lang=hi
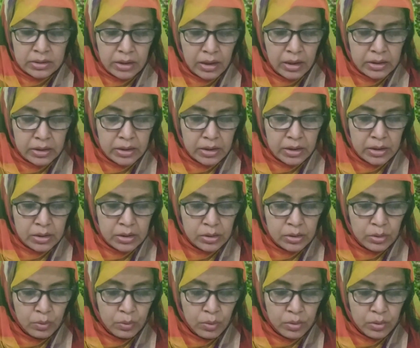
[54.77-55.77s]
ताकि
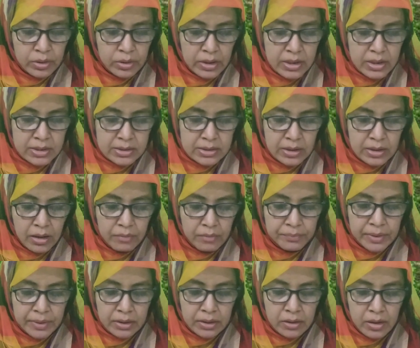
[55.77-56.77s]
लोग
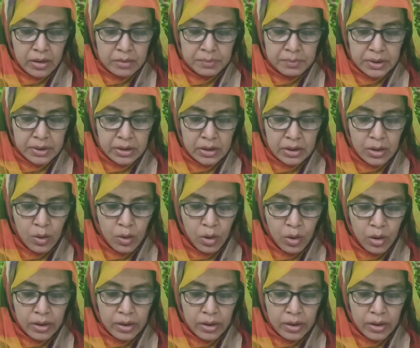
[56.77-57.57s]
इंसाफ पर कायम रहें